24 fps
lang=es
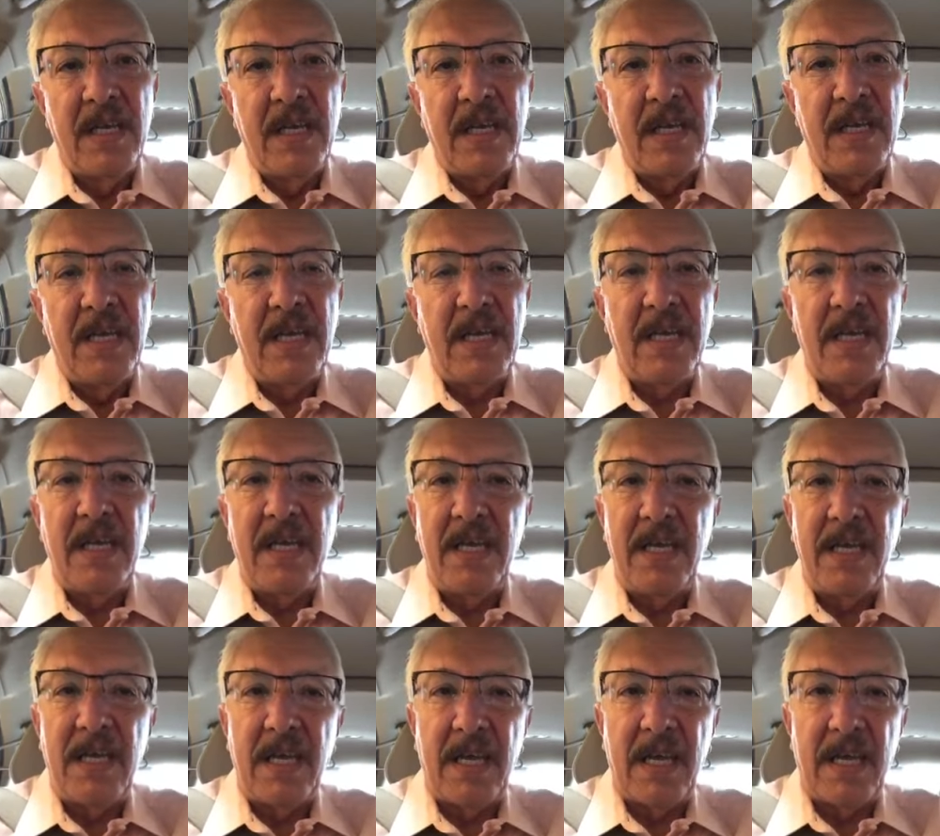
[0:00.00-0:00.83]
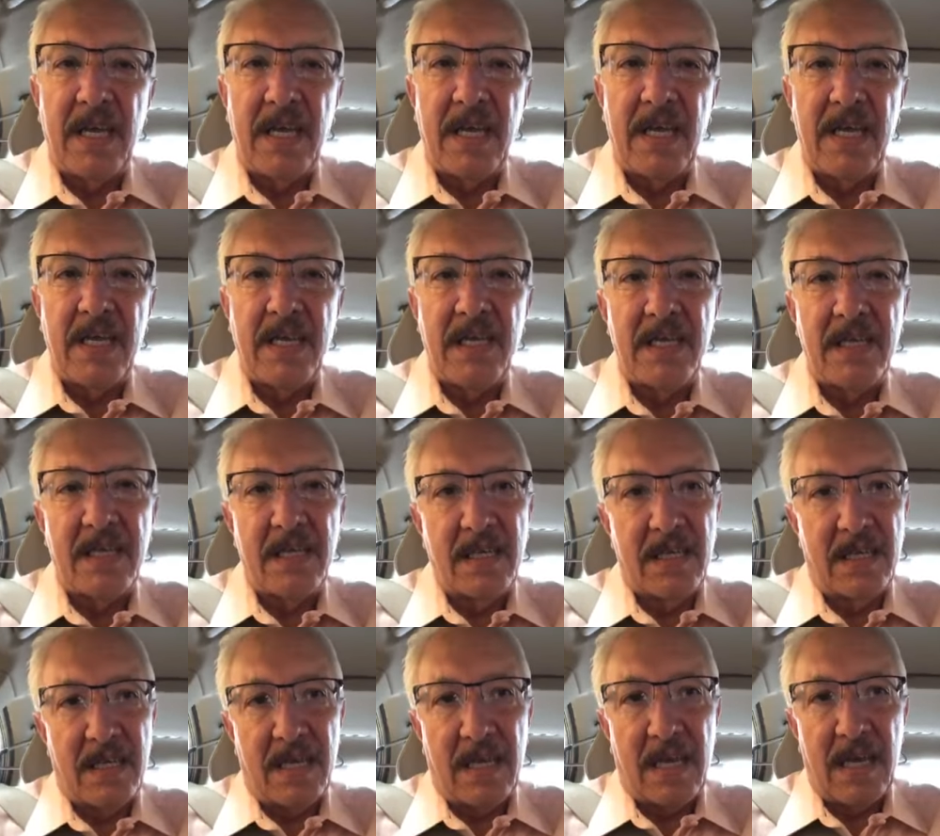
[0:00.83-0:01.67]
y en
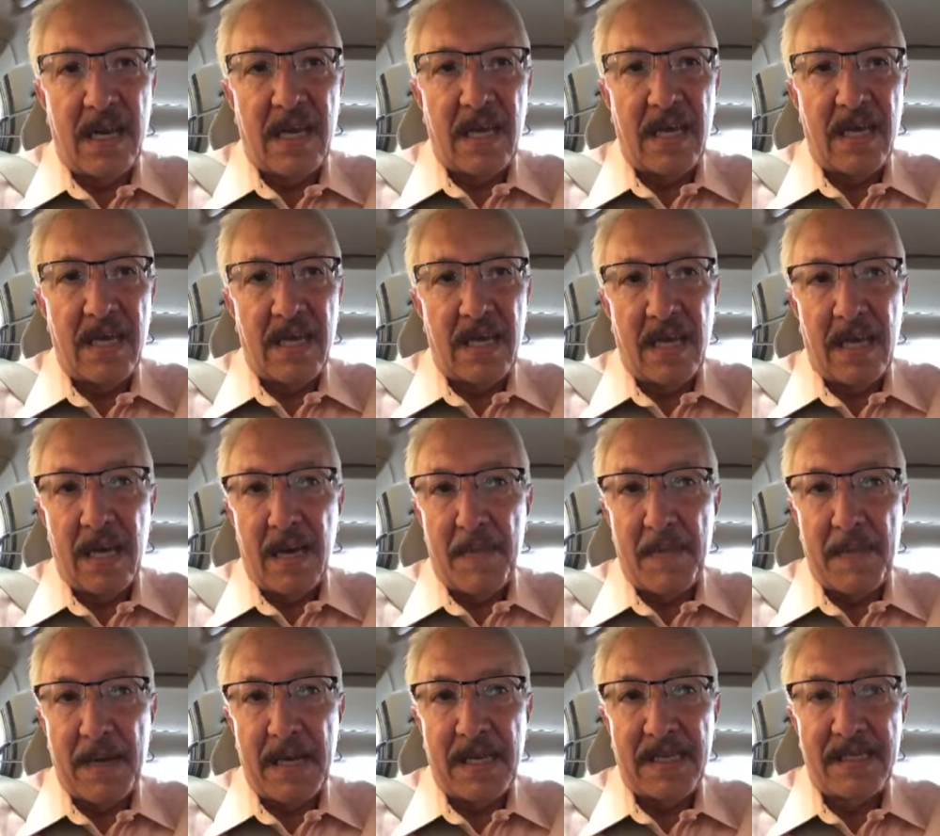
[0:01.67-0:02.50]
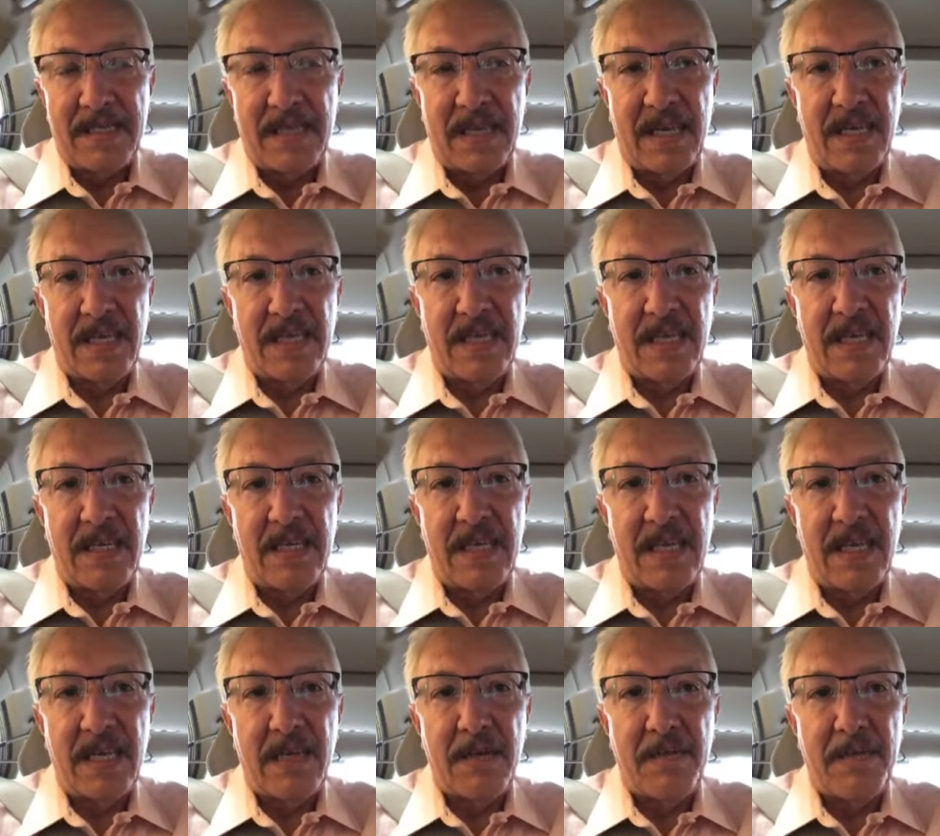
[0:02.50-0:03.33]
el amanecer del
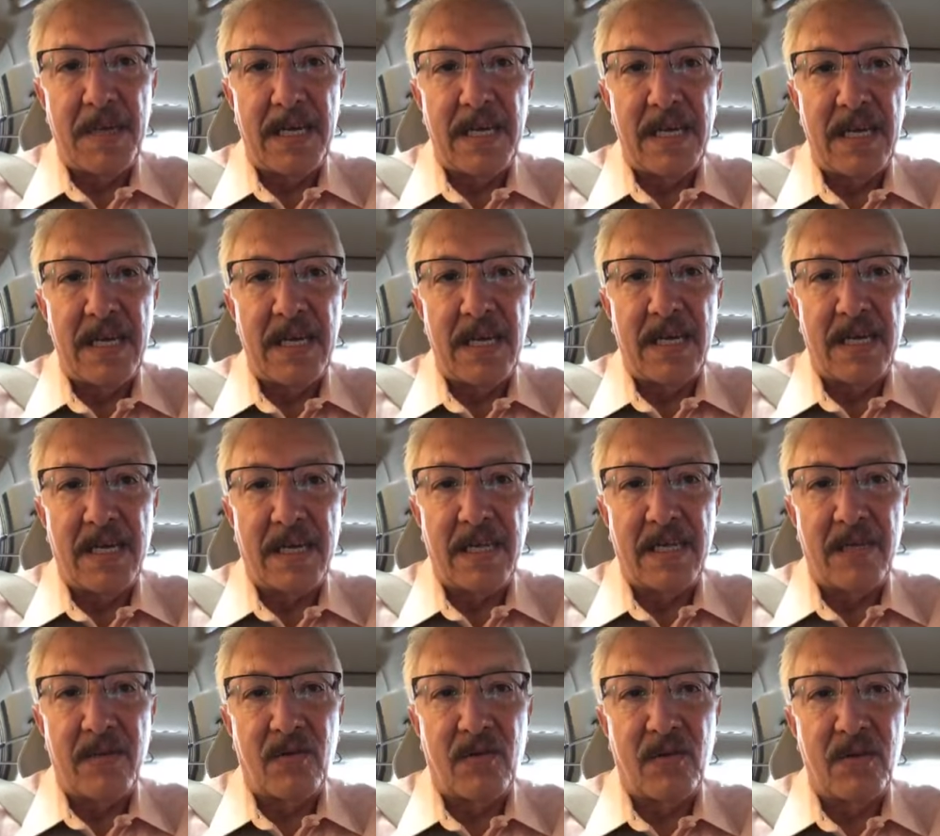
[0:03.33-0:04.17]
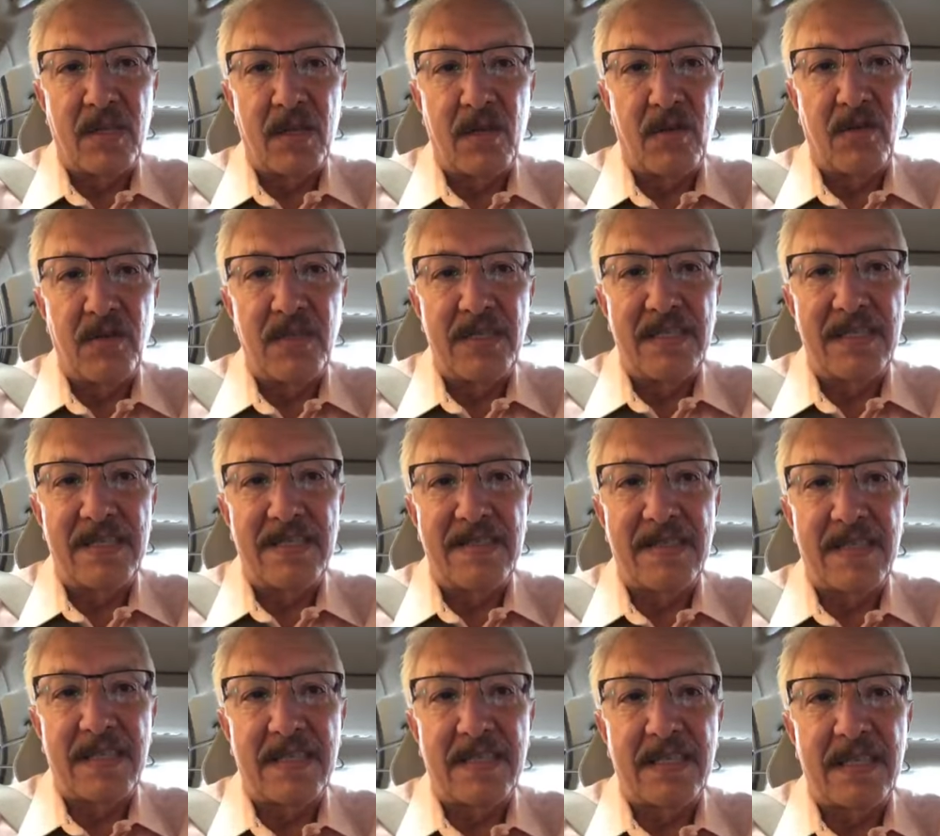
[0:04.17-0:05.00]
día de mañana alrededor de los
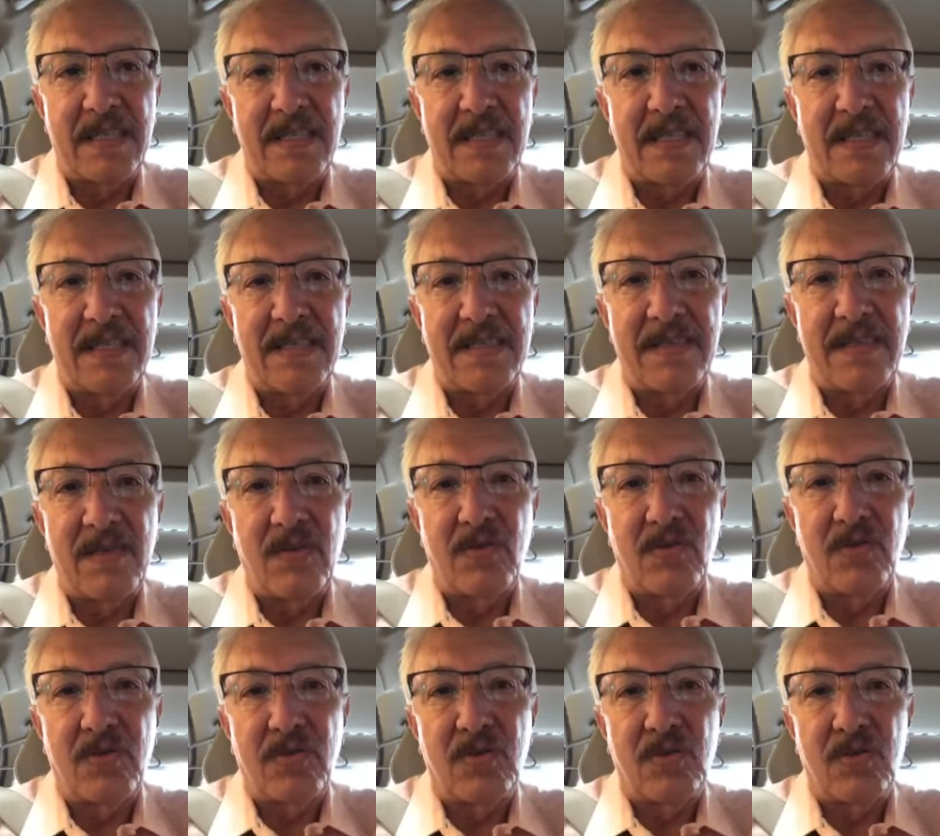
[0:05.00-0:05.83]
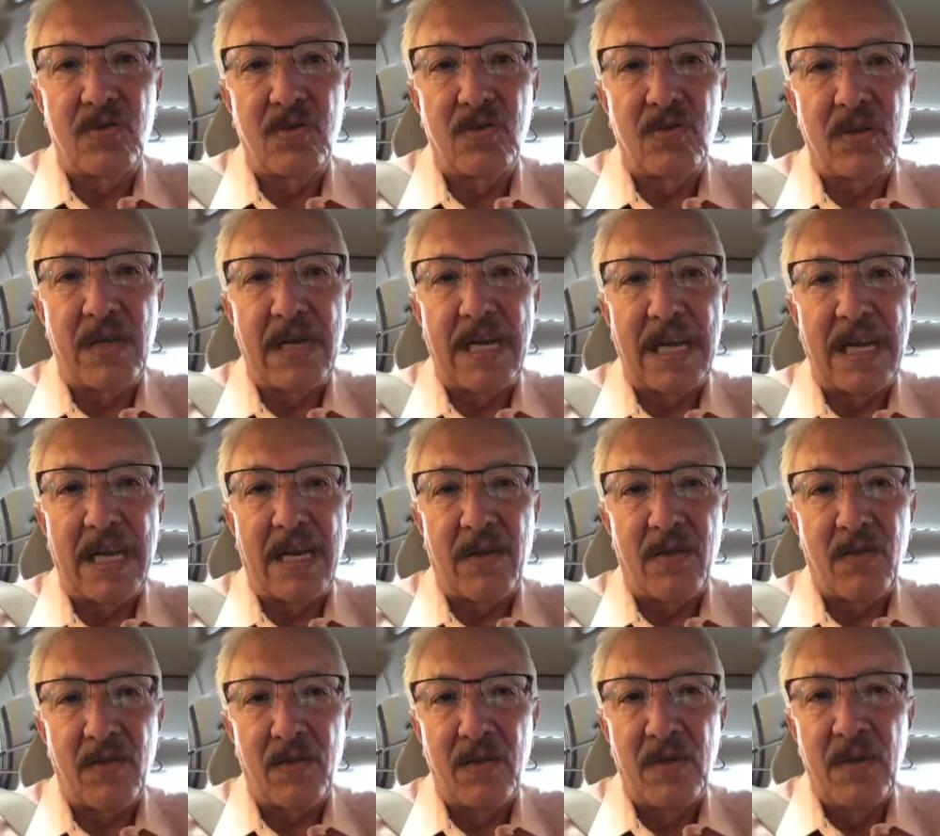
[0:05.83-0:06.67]
17-18
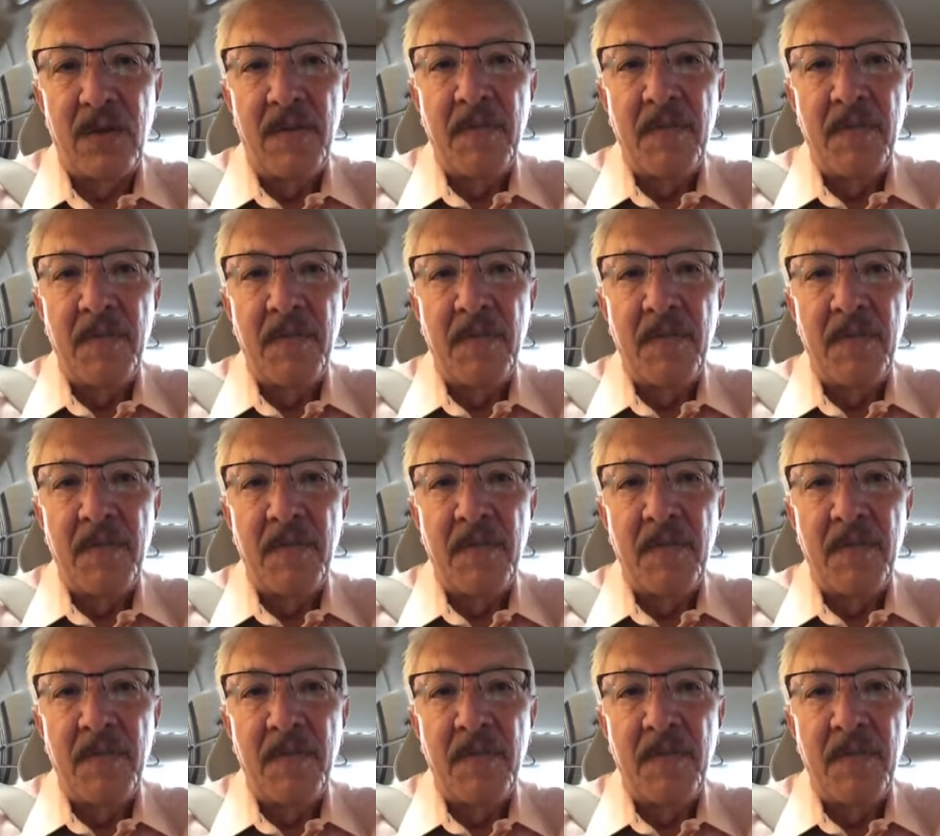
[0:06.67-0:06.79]
grados.